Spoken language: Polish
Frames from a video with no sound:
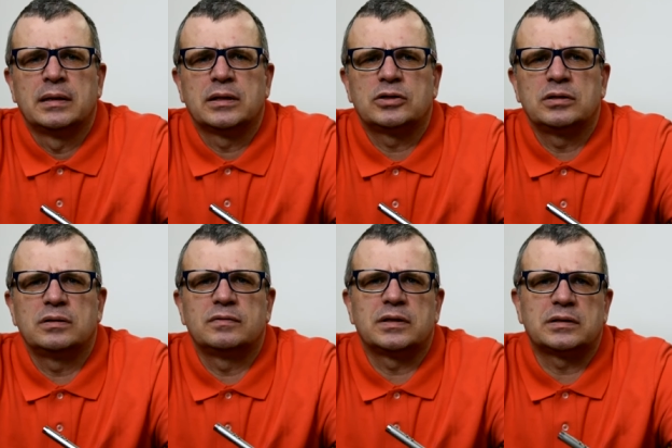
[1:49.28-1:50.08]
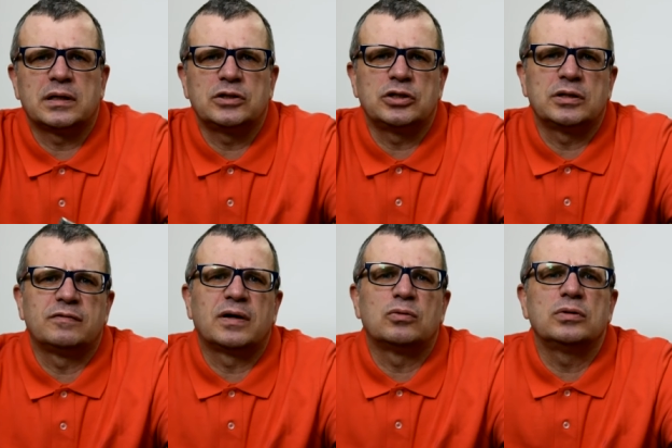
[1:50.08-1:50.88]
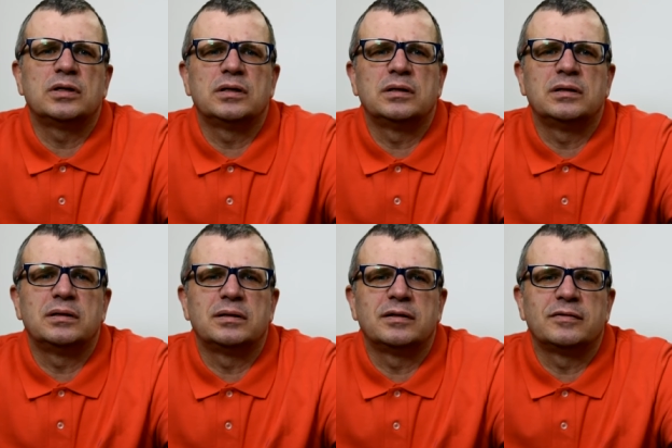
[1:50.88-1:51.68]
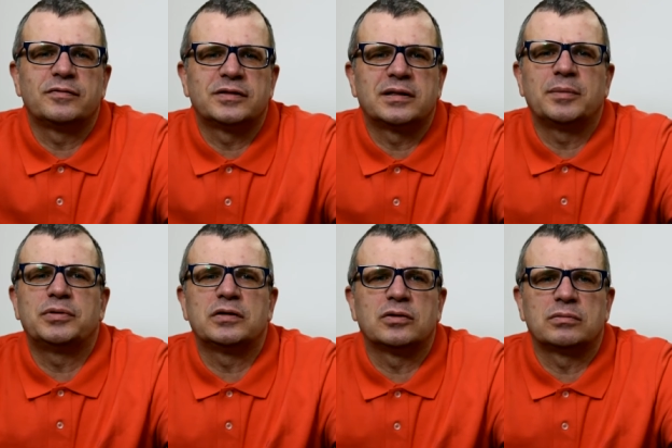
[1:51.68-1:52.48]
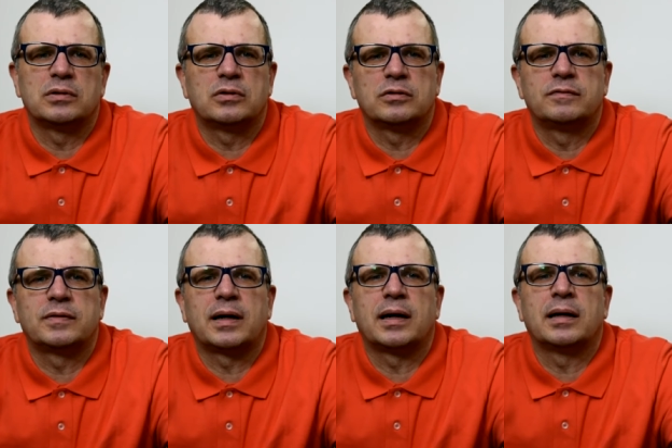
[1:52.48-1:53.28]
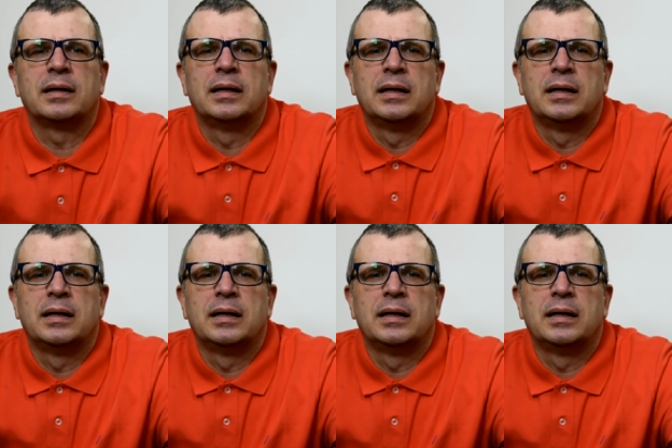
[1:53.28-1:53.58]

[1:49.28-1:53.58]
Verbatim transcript: Znaczy, w zasadzie warunki wstępne są tylko dwa.